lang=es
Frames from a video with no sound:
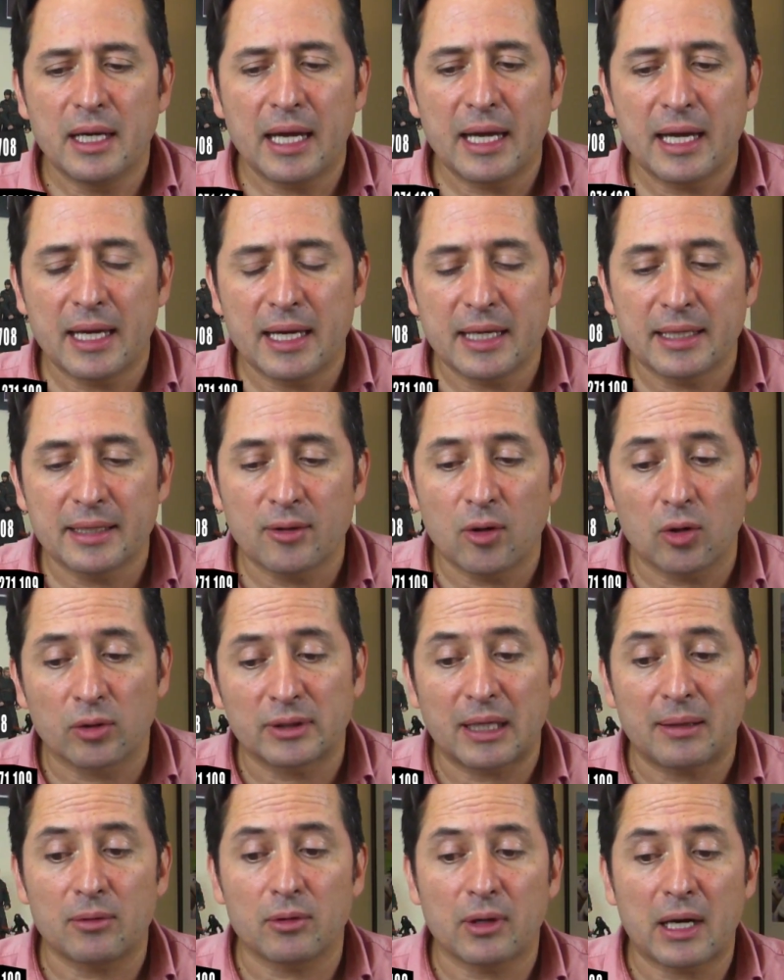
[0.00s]
En
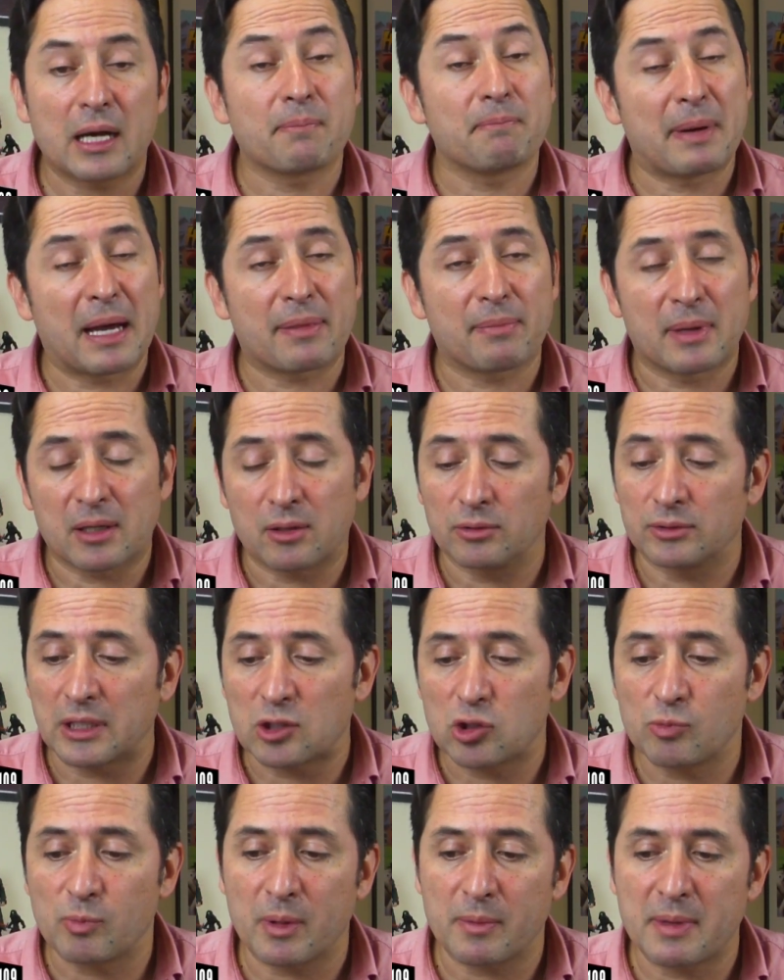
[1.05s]
octavo lugar, Batman
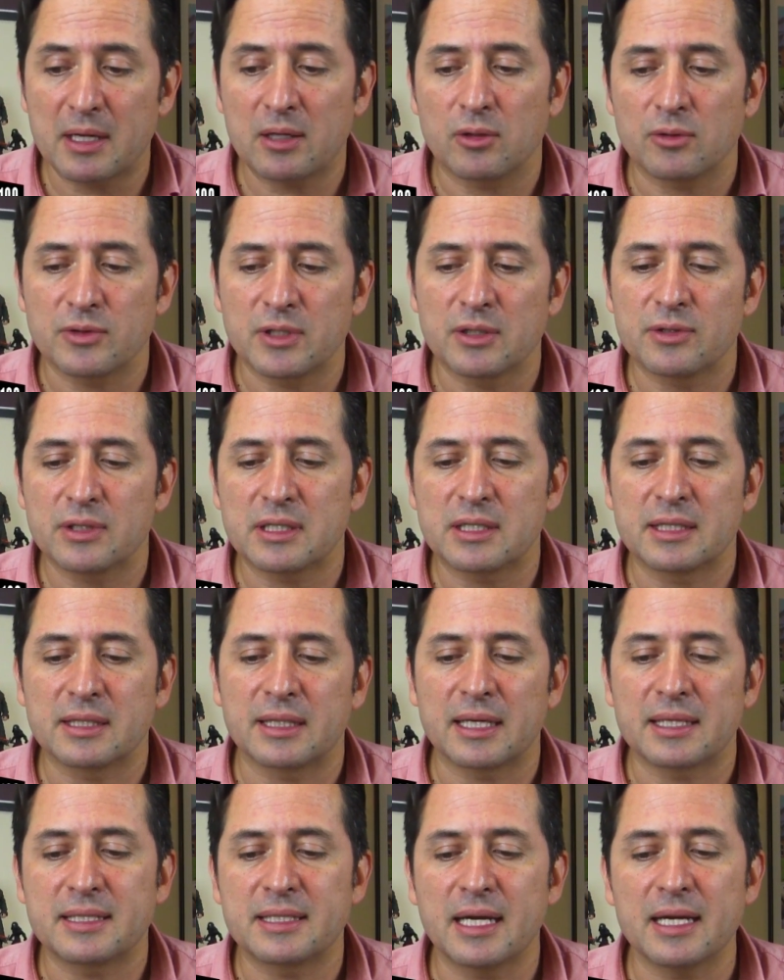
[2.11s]
contra Superman con
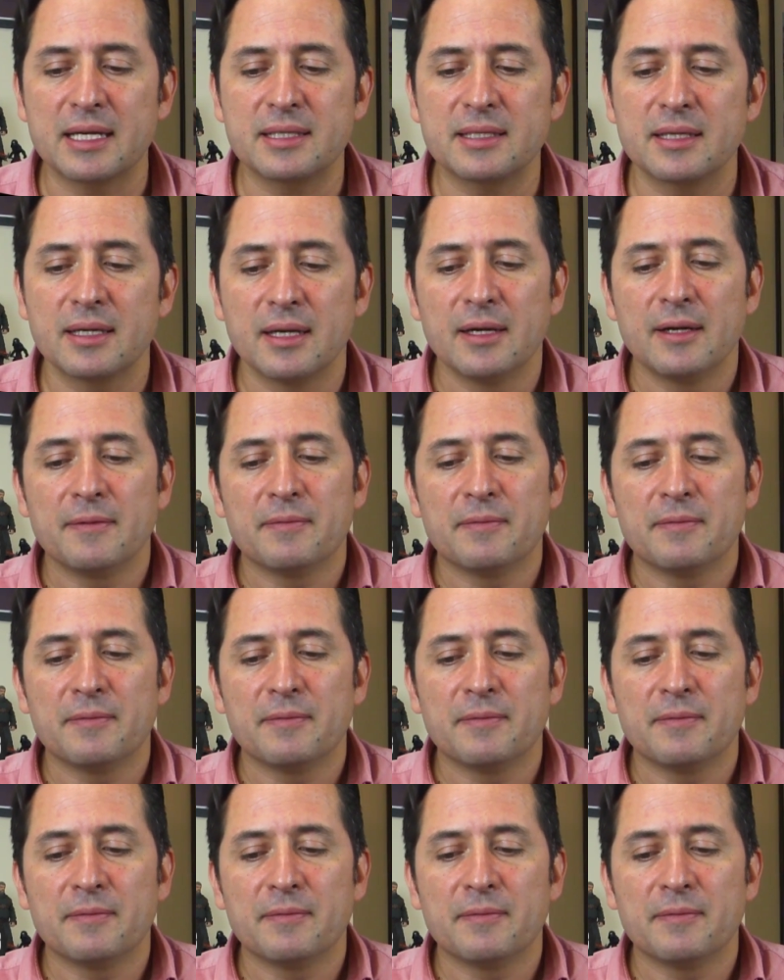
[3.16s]
166.